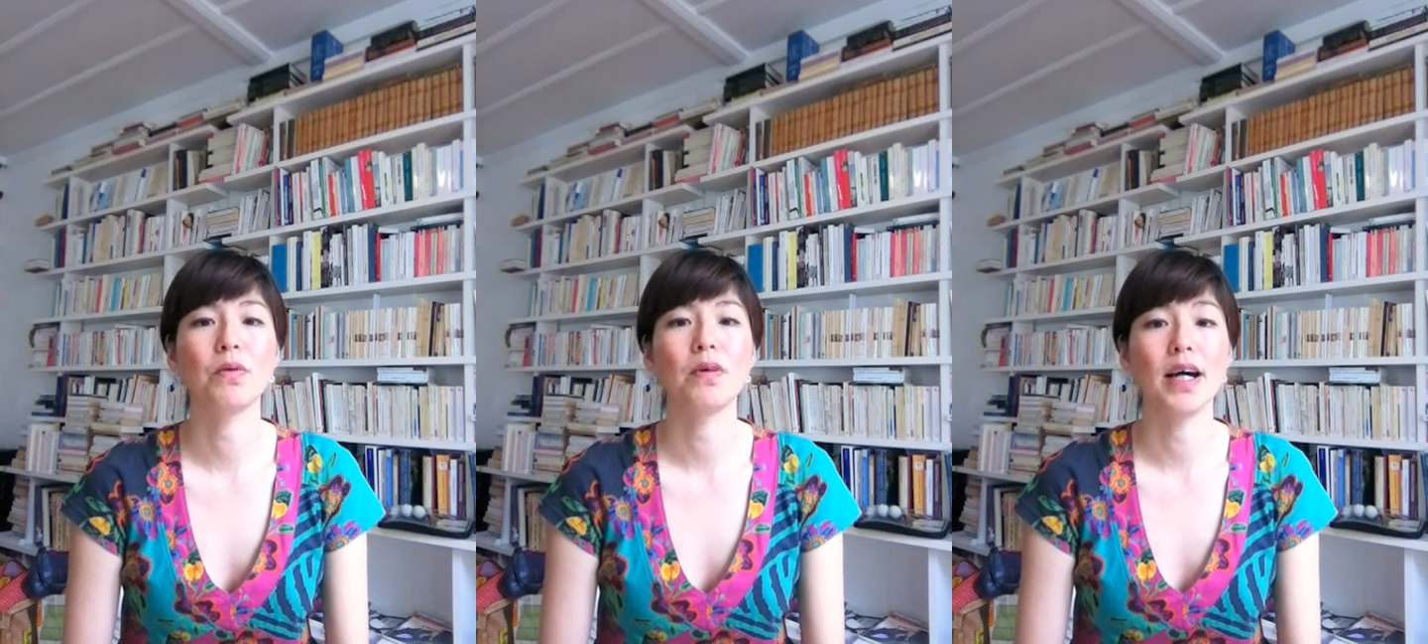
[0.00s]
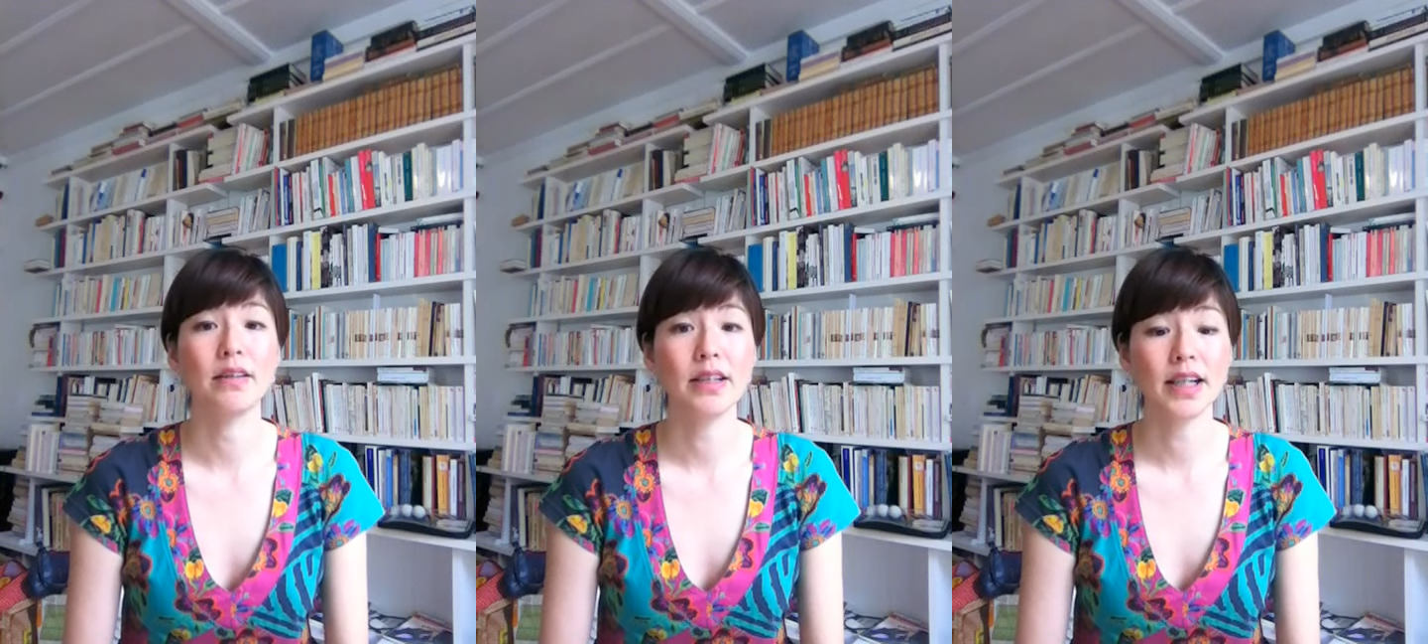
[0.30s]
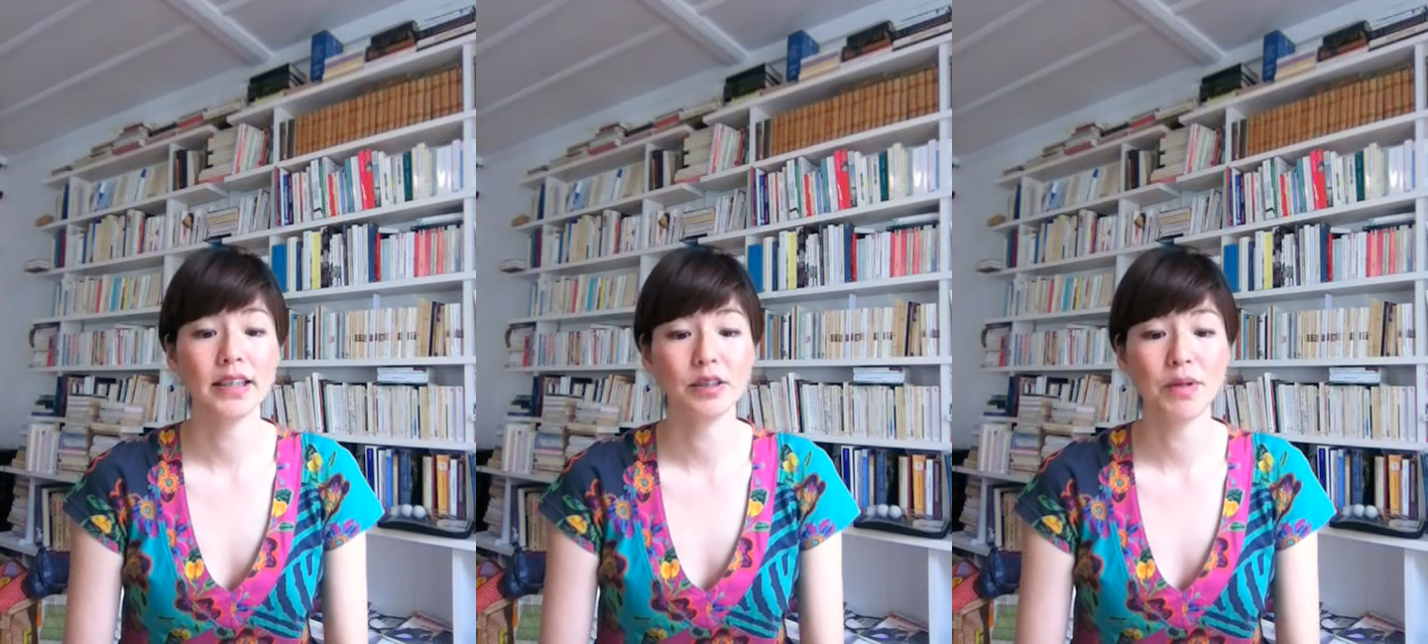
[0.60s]
歩を歩き
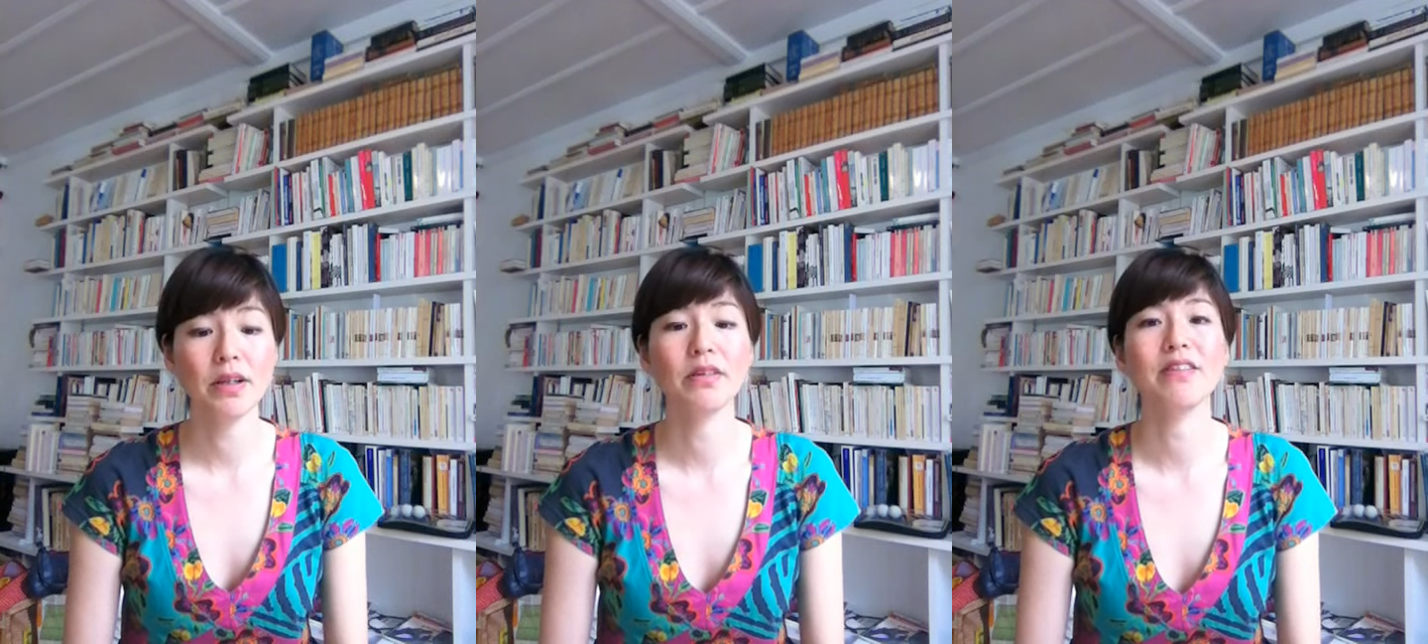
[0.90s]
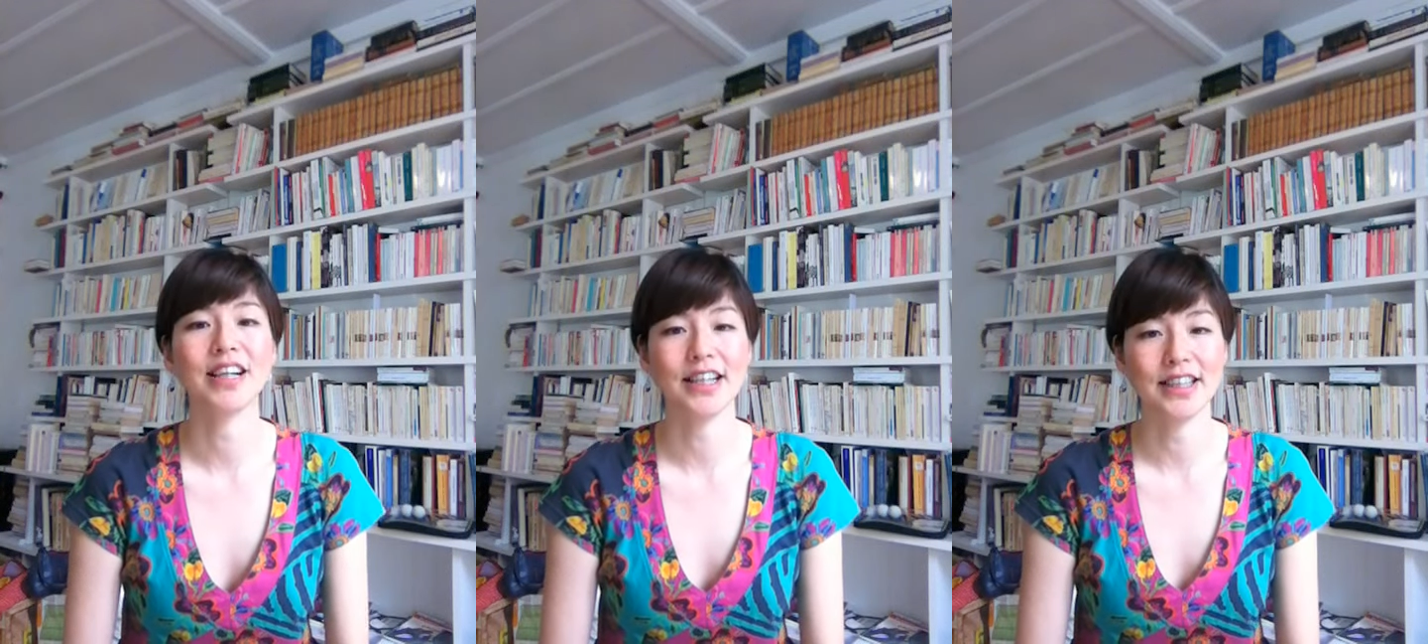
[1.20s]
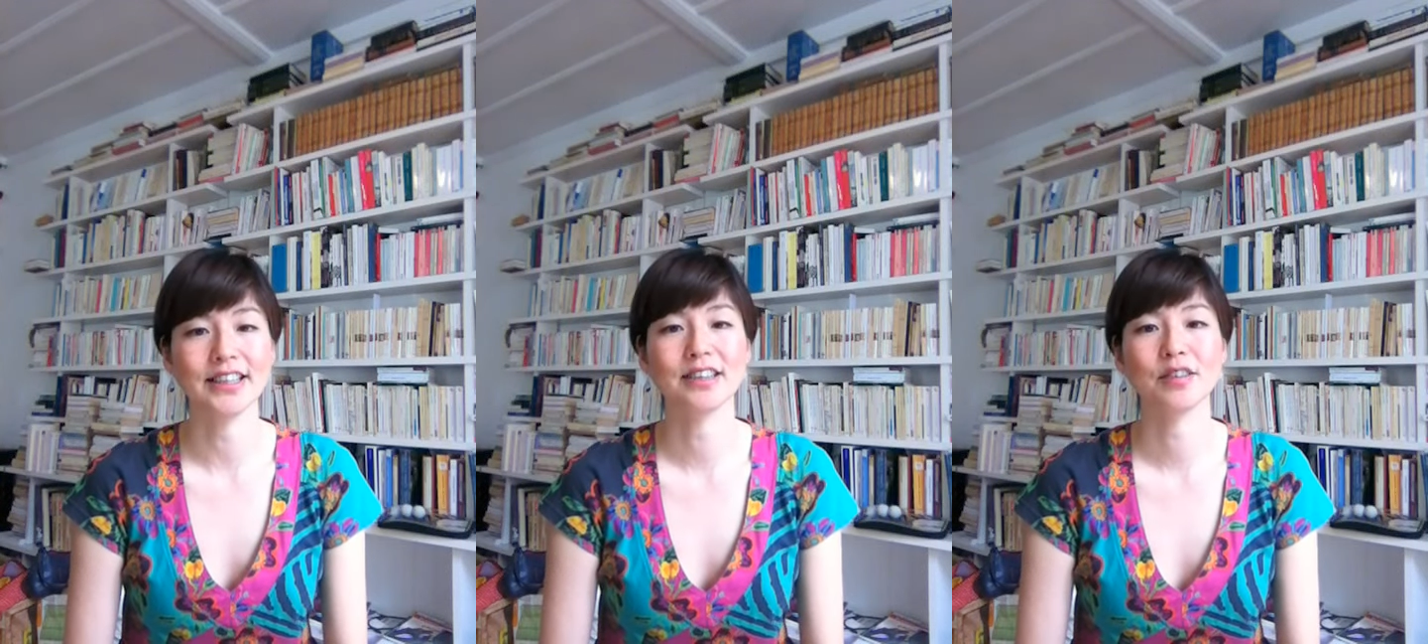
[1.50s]
始めるという回
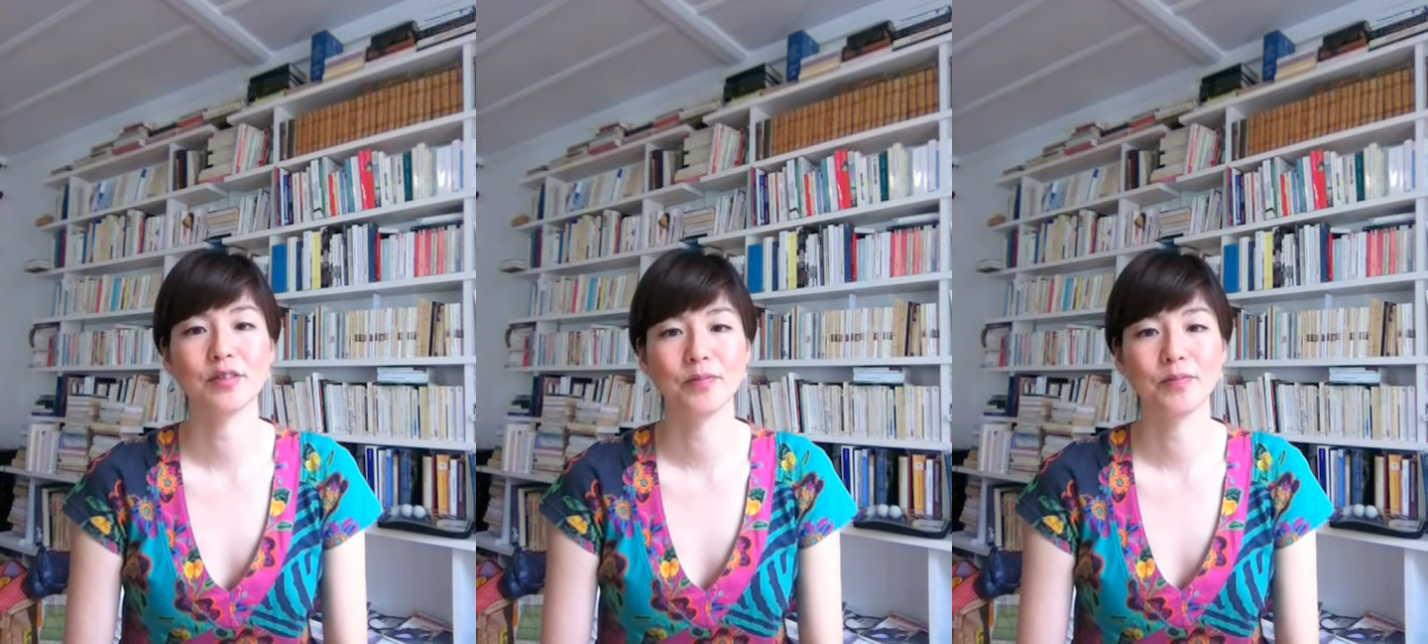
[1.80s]
です